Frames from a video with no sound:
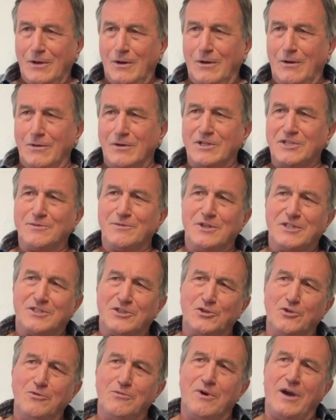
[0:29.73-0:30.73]
Und es wird
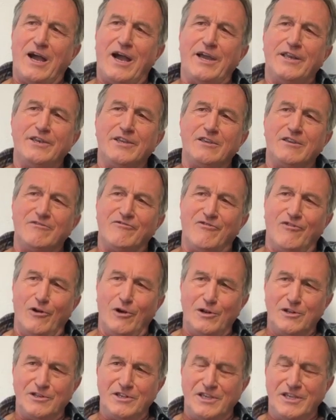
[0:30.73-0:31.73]
sich über einige
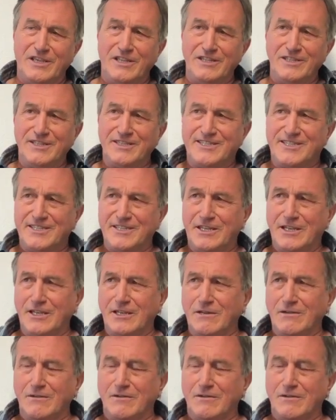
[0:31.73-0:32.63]
Folgen hinziehen.